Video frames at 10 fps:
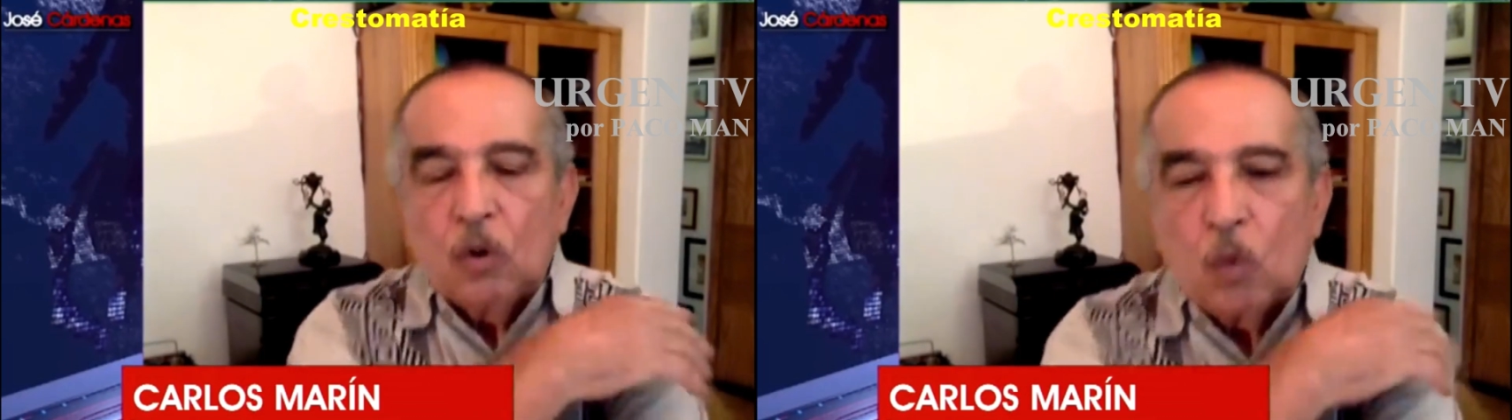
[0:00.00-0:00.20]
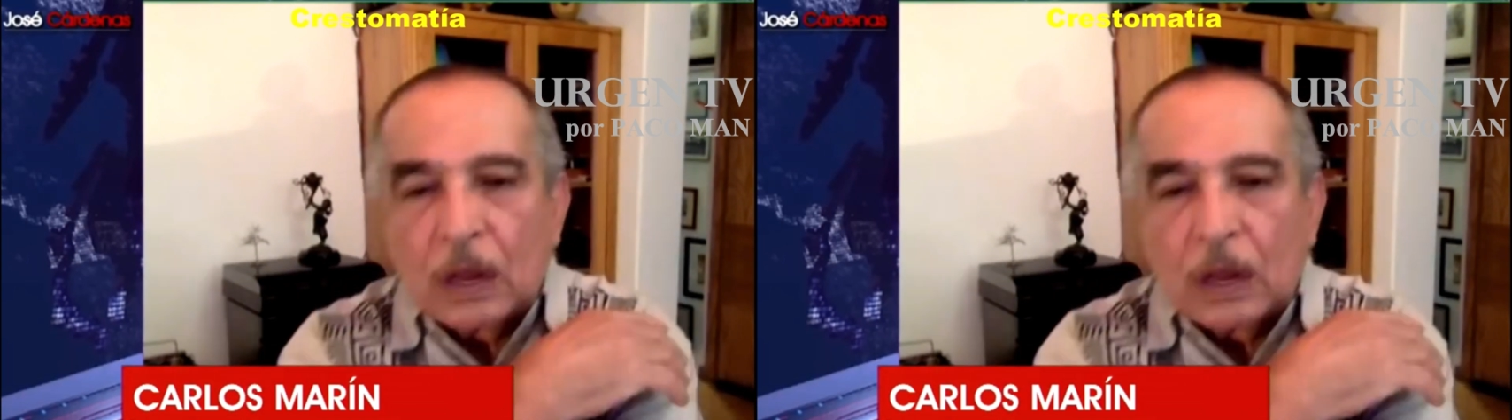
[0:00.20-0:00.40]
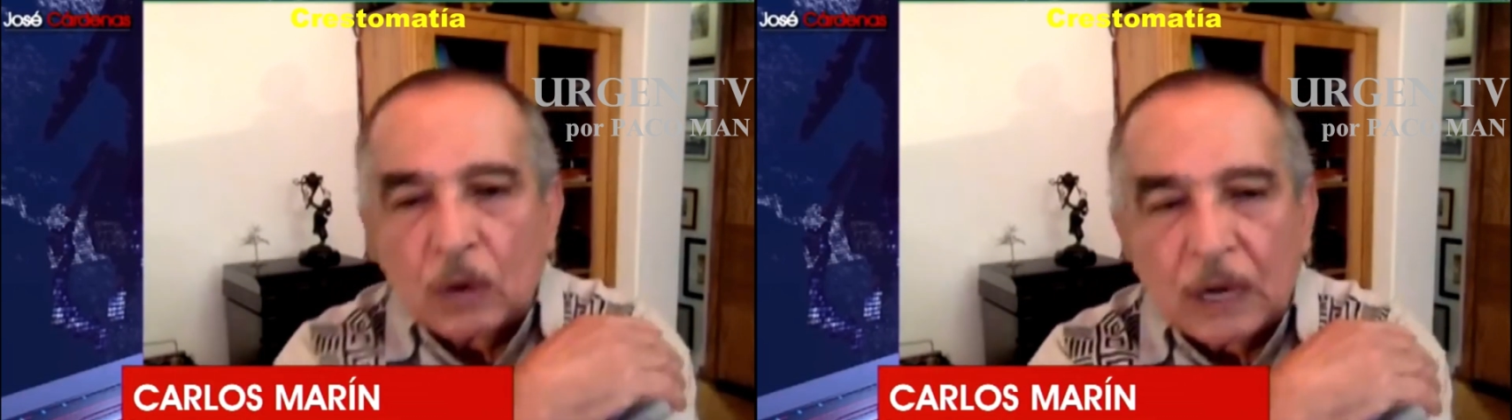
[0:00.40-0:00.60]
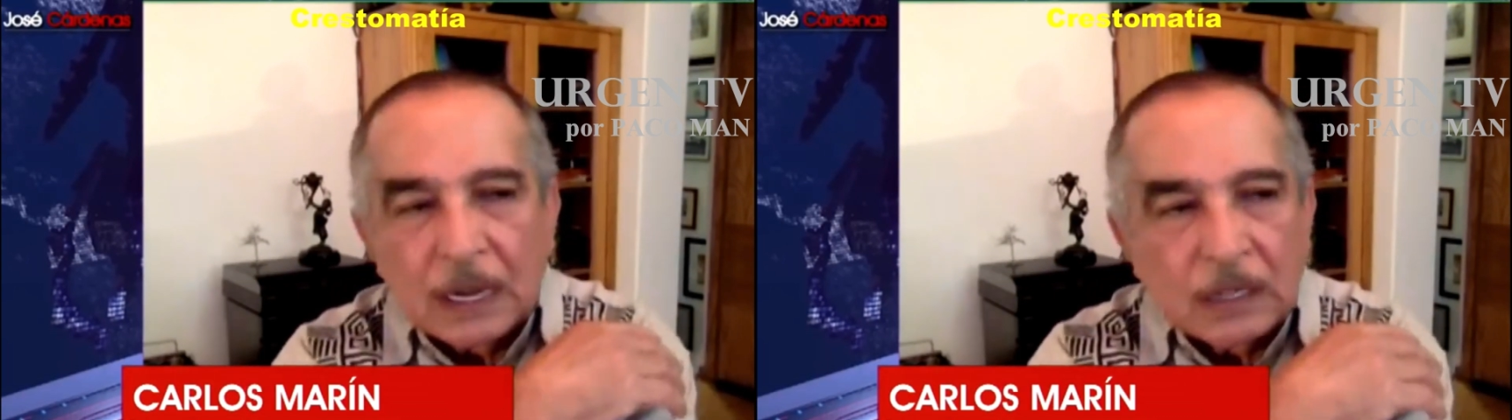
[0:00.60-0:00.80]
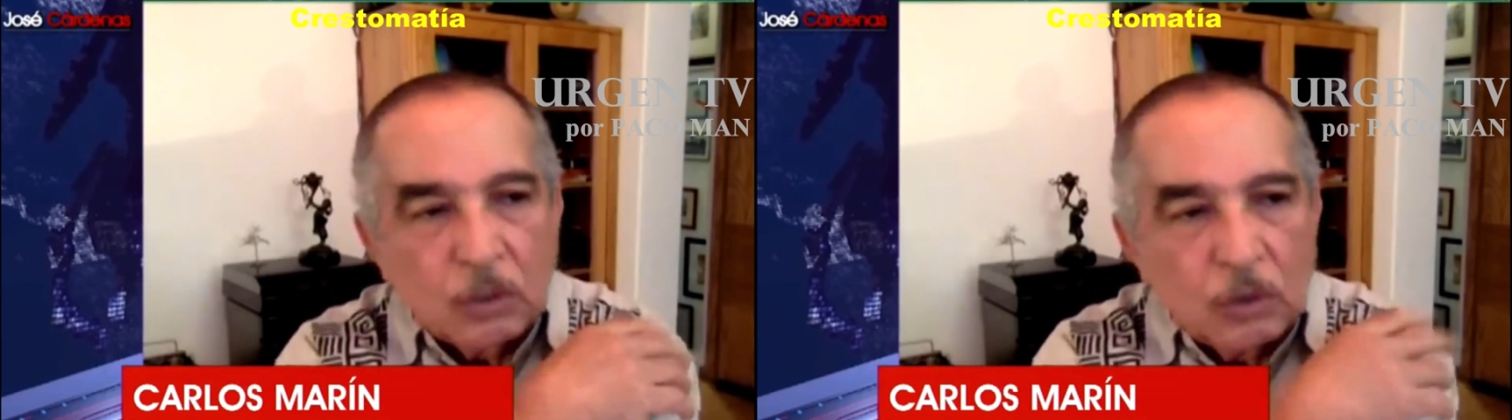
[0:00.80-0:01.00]
cuando en
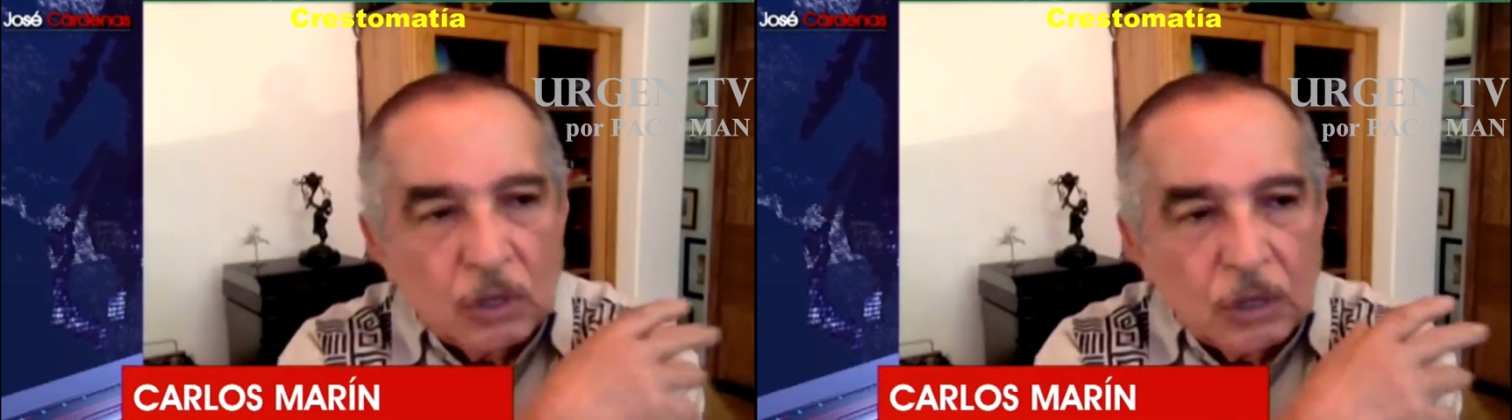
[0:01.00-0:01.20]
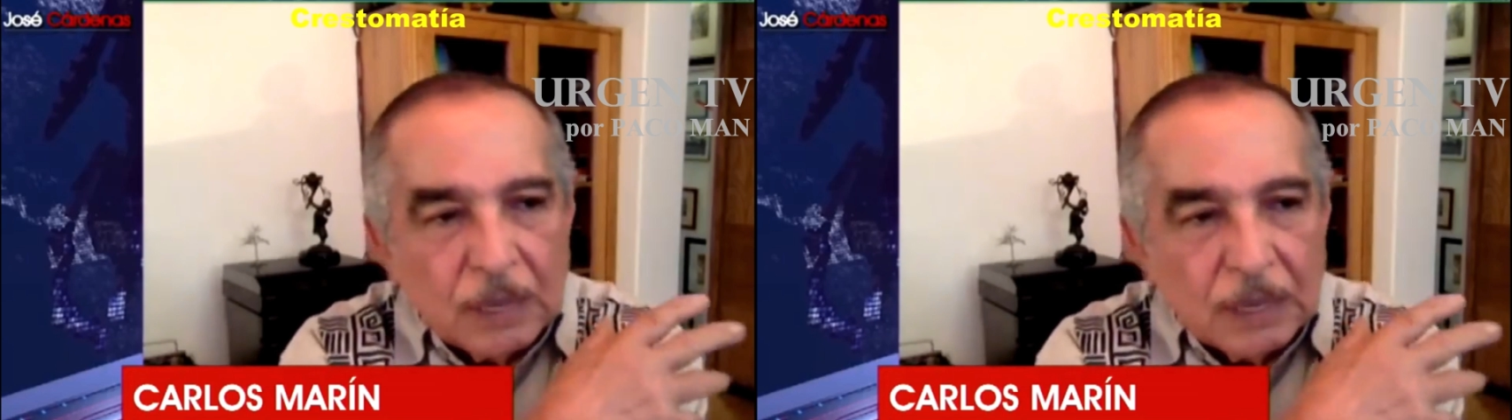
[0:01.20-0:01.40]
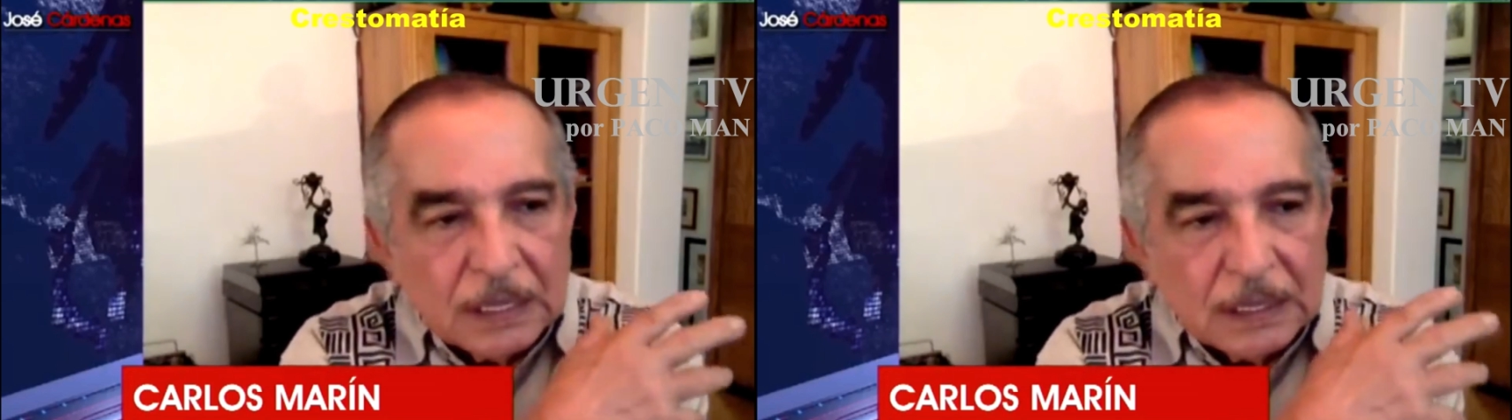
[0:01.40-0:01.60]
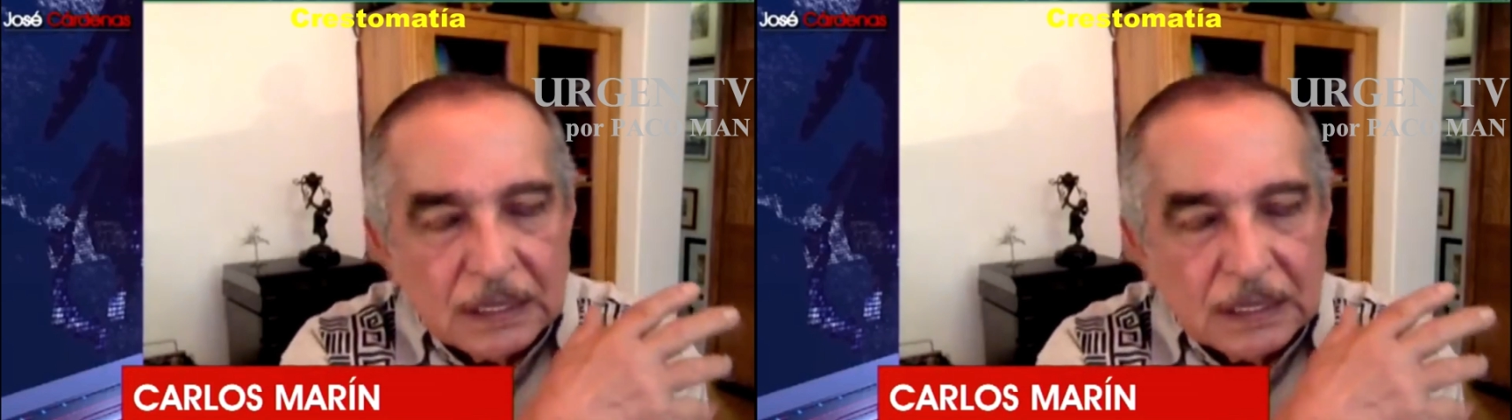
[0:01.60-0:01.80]
las últimas